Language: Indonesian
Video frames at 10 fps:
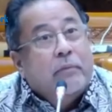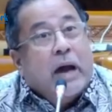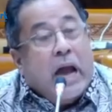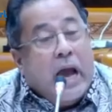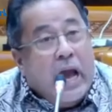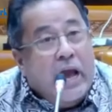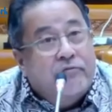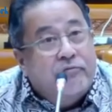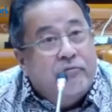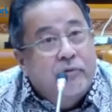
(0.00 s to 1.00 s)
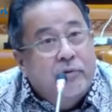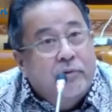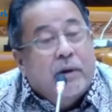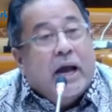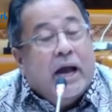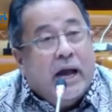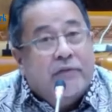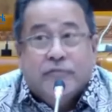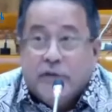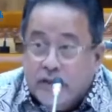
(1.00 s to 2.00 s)
Maaf, maaf.
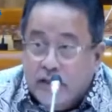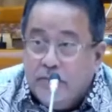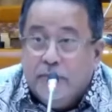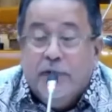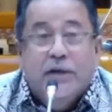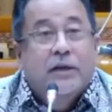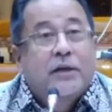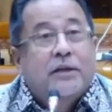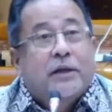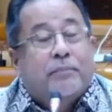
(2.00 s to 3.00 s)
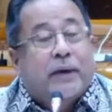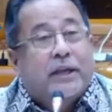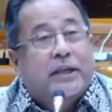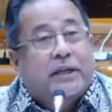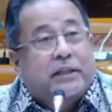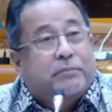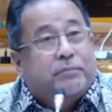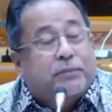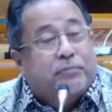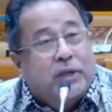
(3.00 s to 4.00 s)
Ini memang DPR ini kan
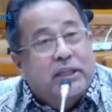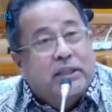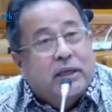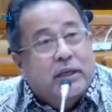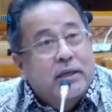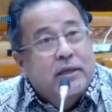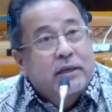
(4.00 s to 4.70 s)
tempat politik.